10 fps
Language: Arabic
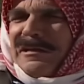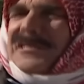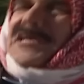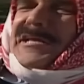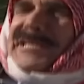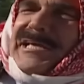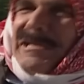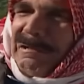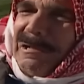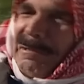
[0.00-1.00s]
يعني
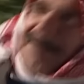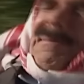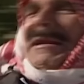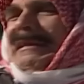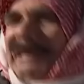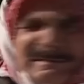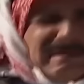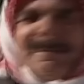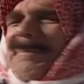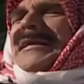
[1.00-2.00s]
بدي
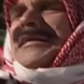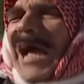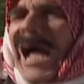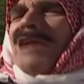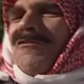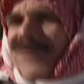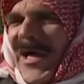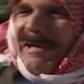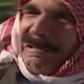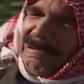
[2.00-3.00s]
بدي
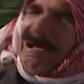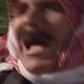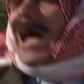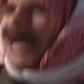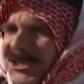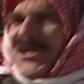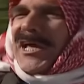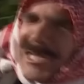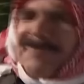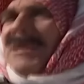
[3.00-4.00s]
حلفك هي
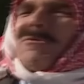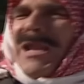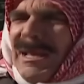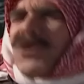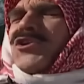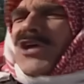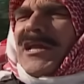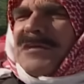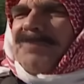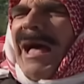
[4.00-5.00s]
جريمة ولا مش
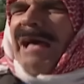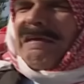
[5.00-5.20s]
جريمة